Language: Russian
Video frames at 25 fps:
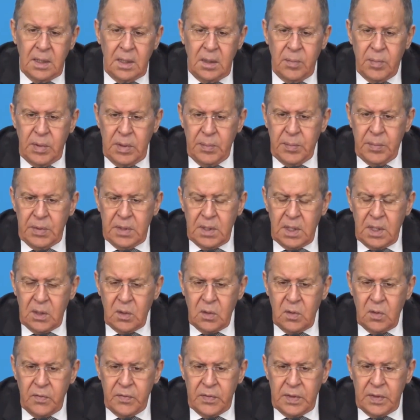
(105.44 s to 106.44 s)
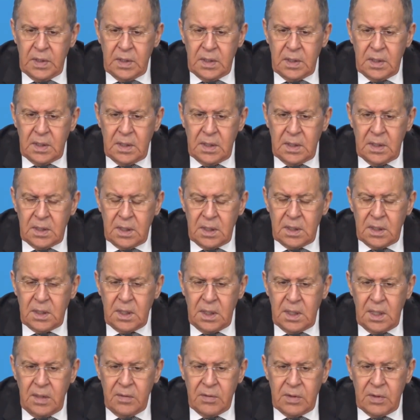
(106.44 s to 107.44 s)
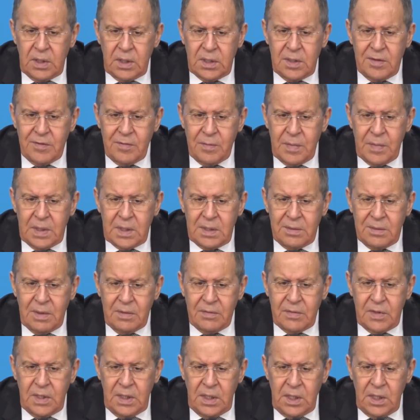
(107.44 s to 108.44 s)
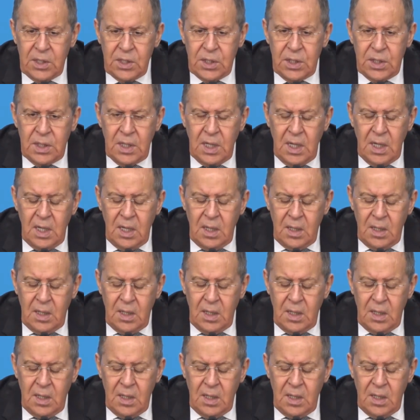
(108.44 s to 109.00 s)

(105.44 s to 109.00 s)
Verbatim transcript: и при подготовке к состоявшейся в Москве встрече,